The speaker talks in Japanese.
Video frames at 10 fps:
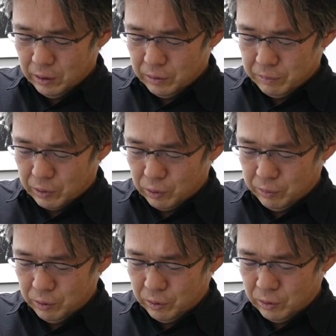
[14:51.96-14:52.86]
まあ、子ど
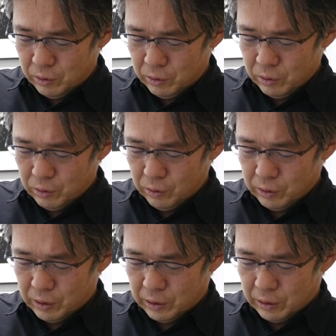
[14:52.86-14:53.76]
もの頃
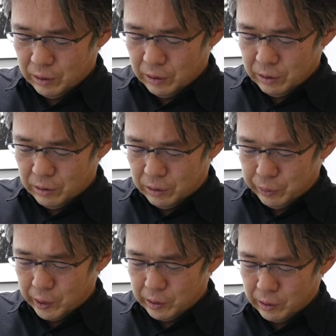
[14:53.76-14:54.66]
に父
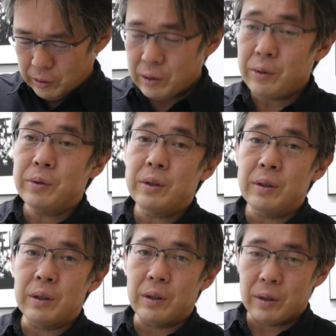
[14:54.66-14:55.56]
親が単身赴任
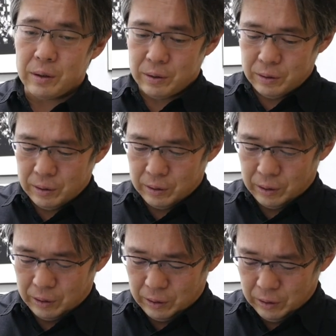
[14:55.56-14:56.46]
で住んでて、
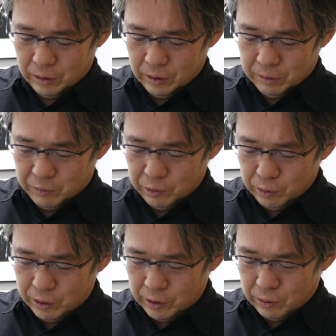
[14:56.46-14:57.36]
まあ、幼
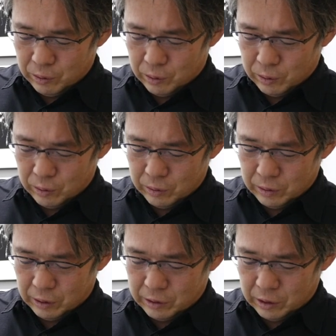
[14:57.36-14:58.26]
稚園の
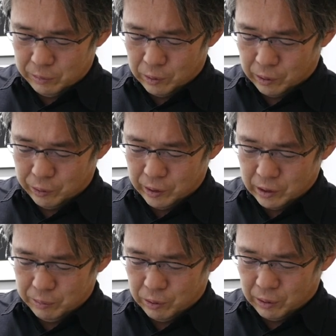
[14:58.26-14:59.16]
夏休みとか冬休
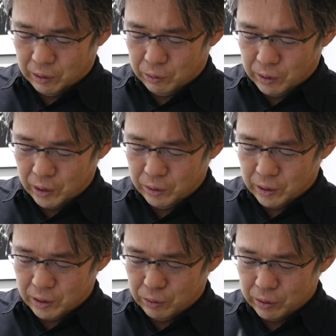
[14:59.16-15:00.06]
みとか北海道で
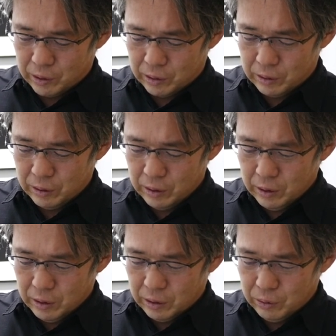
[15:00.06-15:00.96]
過ごした
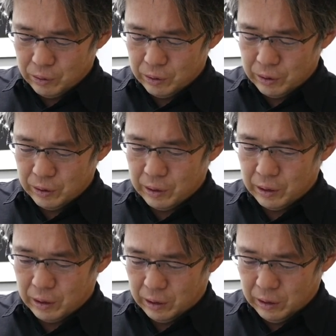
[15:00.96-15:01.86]
記憶
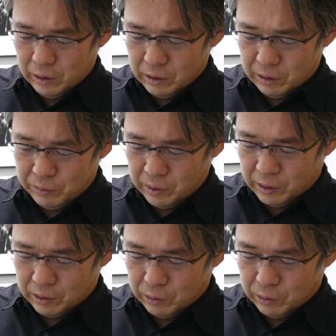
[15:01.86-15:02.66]
が自分の中で